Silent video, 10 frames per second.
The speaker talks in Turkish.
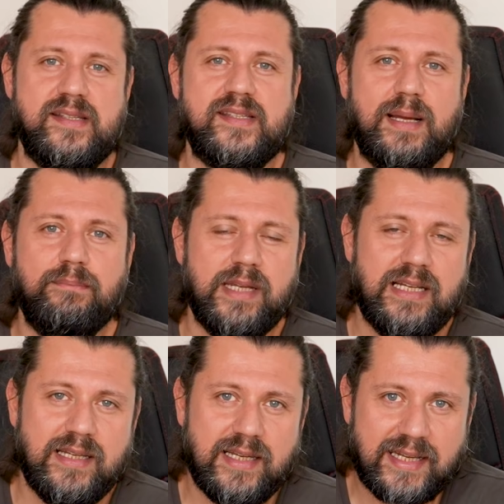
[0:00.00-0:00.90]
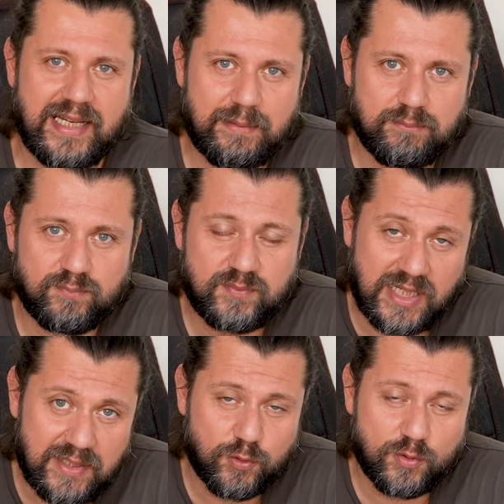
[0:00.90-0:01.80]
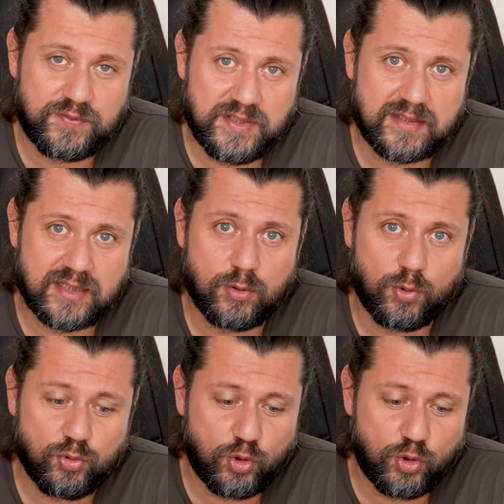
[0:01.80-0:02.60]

sistem belleği ile gelen telefonun fiyatının